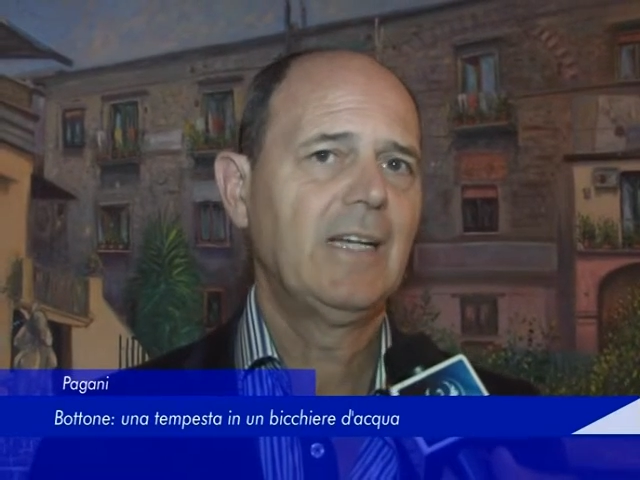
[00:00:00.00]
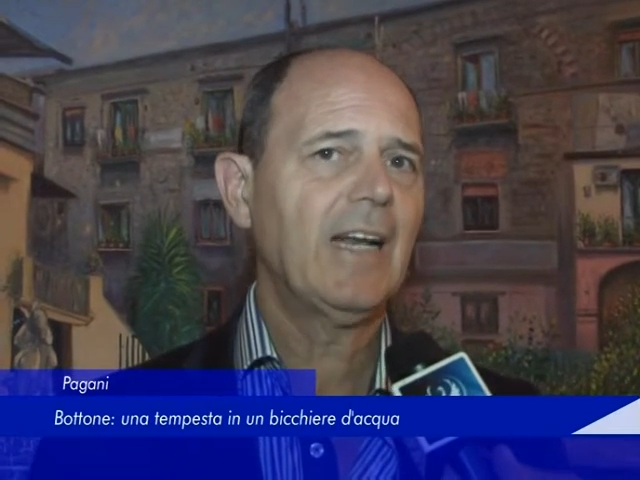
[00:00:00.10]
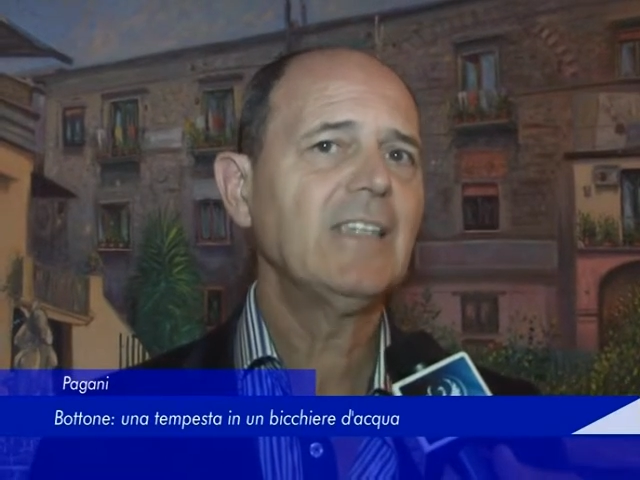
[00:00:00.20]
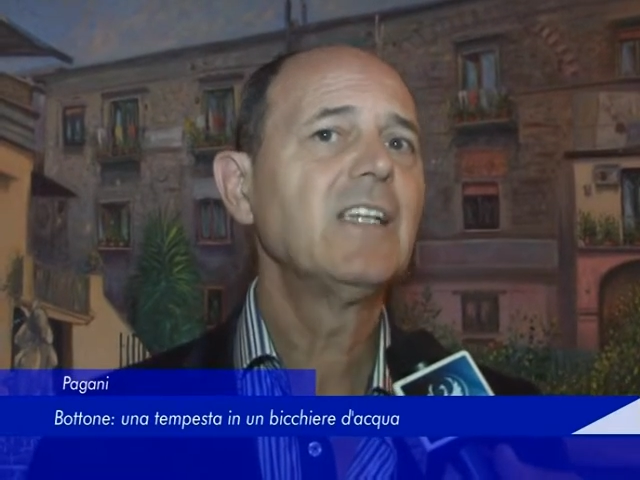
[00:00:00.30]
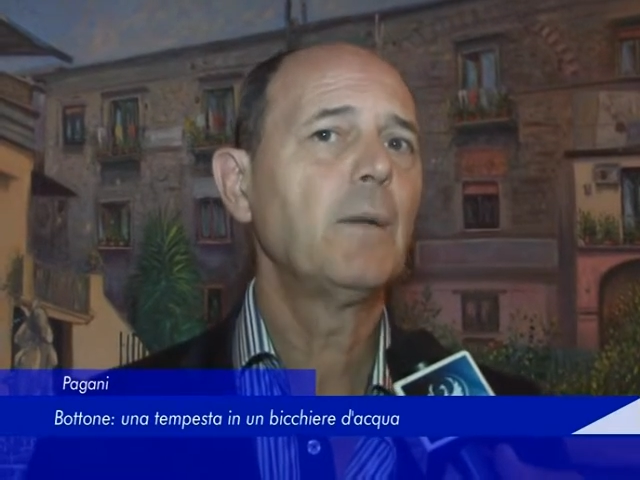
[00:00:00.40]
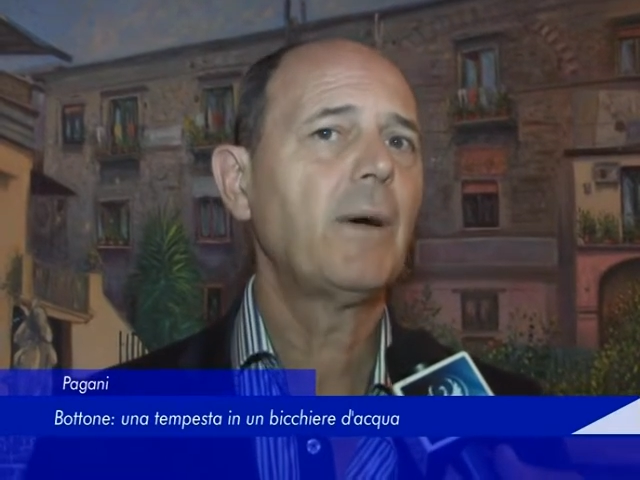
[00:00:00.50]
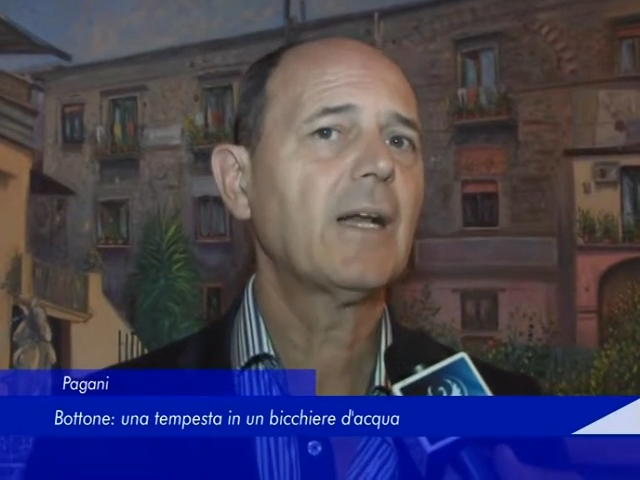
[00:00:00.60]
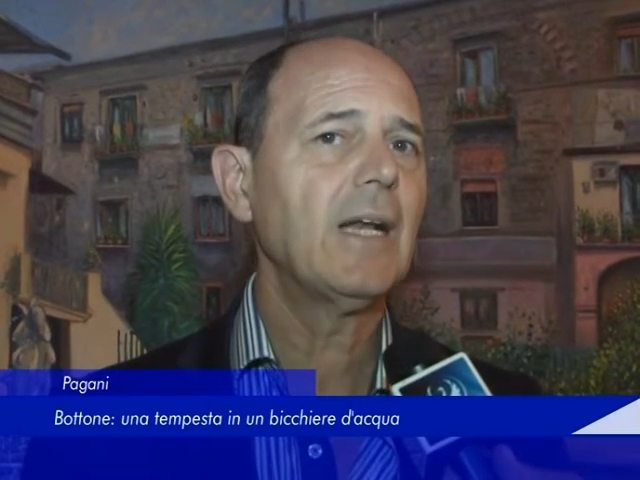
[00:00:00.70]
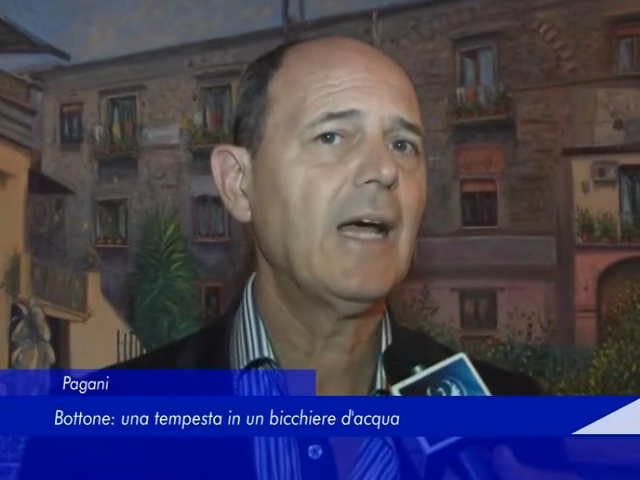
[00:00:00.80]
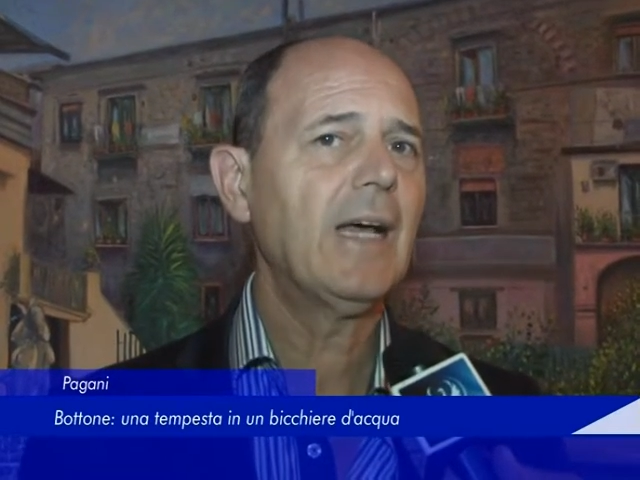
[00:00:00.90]
grande
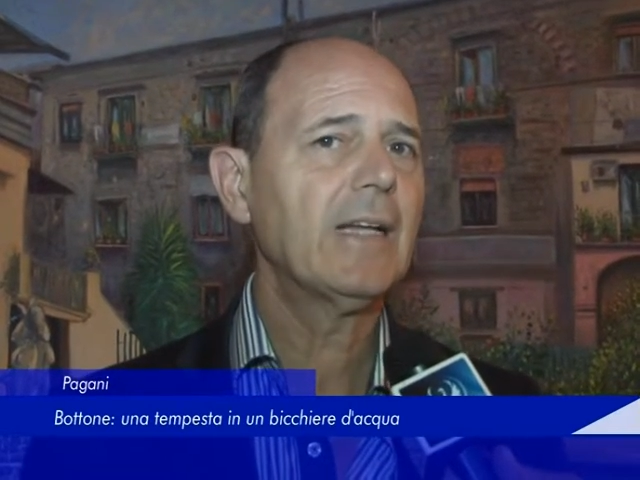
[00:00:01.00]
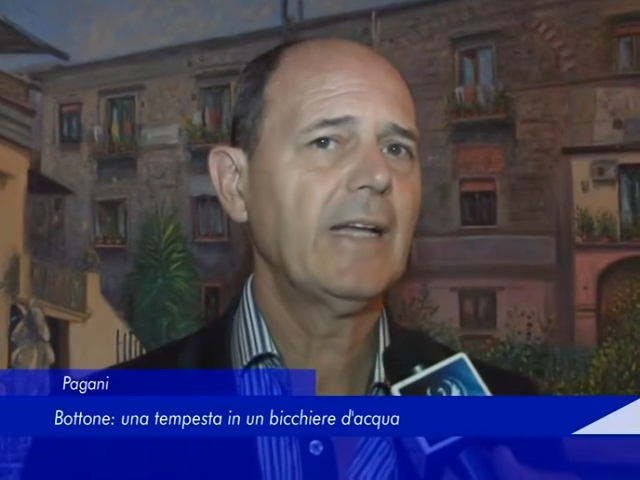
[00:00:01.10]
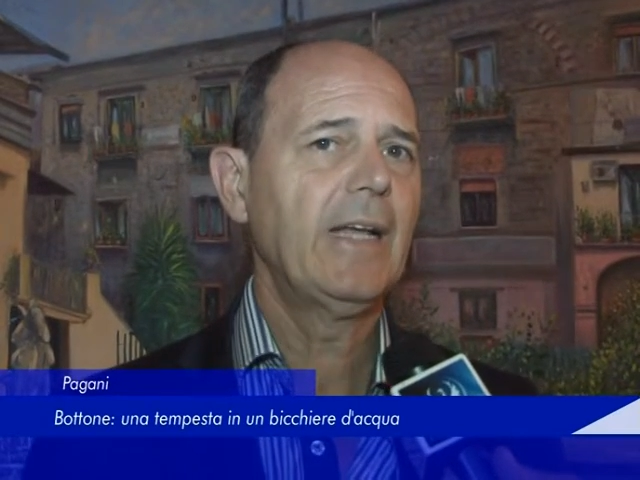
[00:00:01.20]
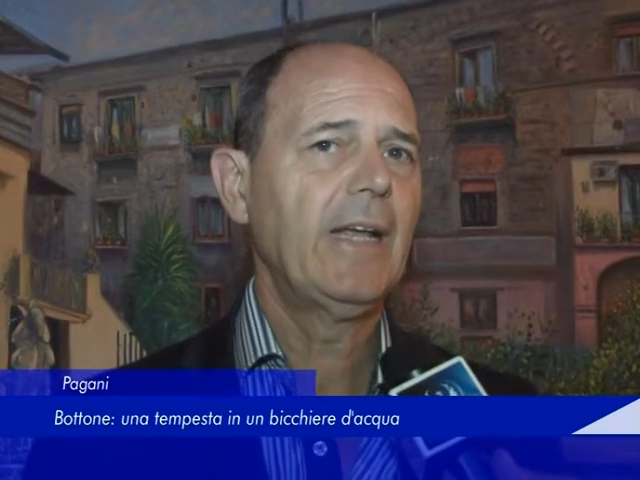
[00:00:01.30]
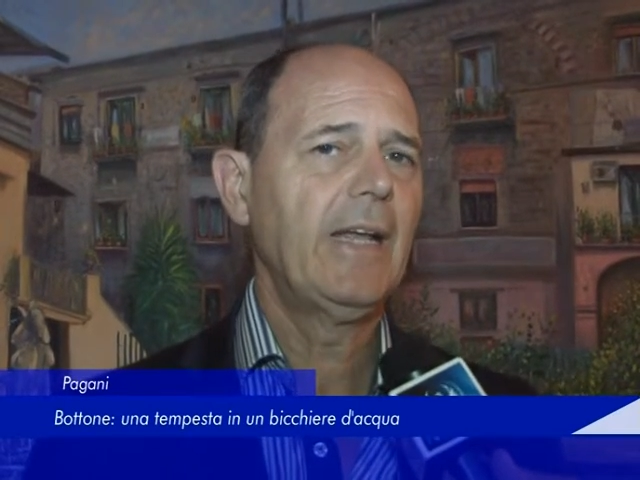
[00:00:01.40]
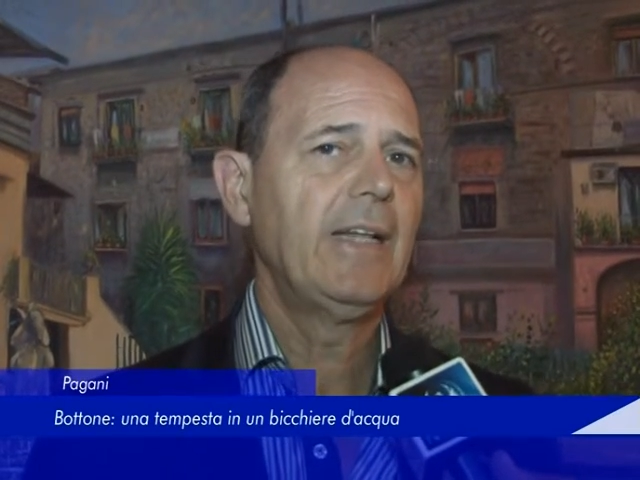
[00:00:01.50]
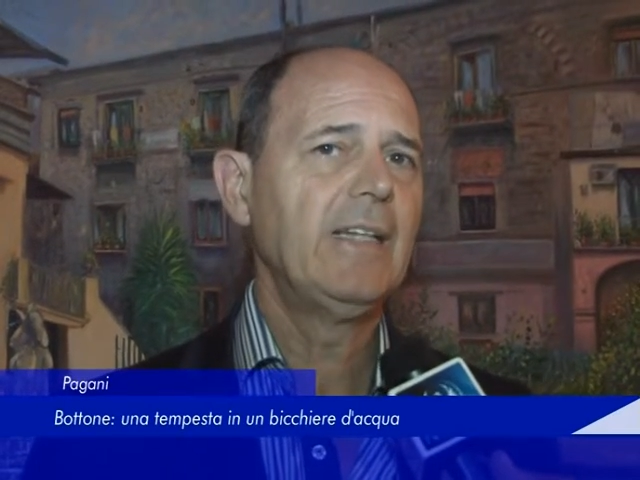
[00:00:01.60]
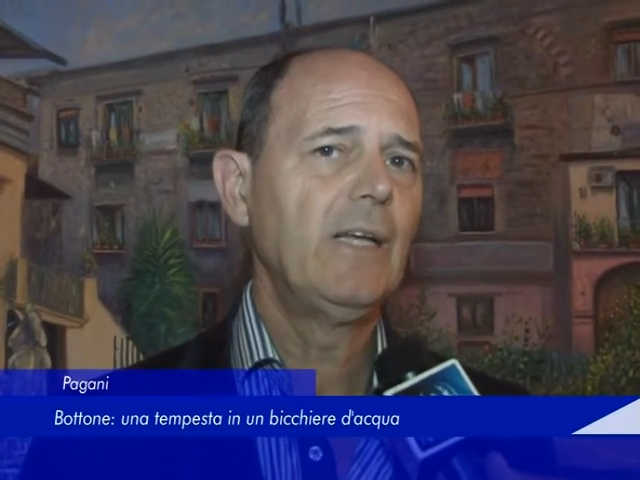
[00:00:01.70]
parlare e